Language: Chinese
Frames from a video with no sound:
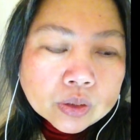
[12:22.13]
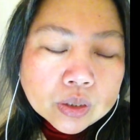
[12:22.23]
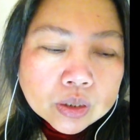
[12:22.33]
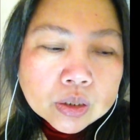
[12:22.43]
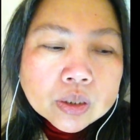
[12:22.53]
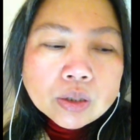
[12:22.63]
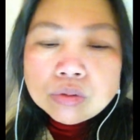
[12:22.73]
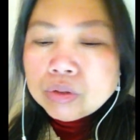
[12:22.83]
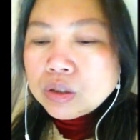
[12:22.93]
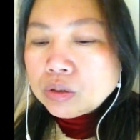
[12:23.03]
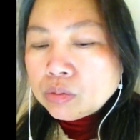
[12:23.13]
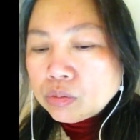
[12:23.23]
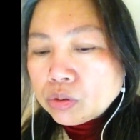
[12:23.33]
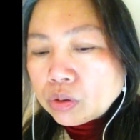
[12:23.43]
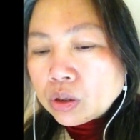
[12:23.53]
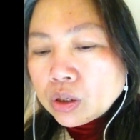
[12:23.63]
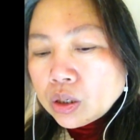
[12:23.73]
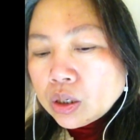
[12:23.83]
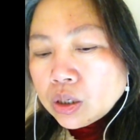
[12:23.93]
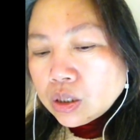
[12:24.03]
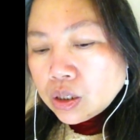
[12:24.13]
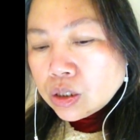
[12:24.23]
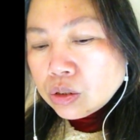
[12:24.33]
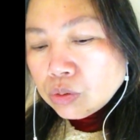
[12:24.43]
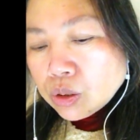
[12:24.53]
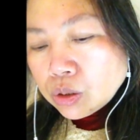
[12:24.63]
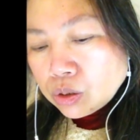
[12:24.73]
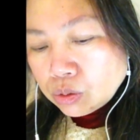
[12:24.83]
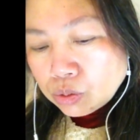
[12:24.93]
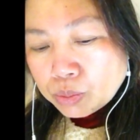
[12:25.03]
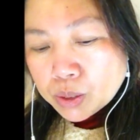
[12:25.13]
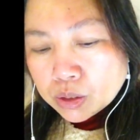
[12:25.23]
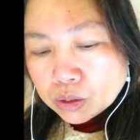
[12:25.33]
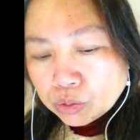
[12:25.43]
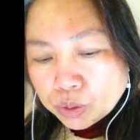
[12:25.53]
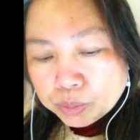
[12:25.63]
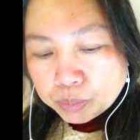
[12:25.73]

一直在努力的工作，也是为了我们为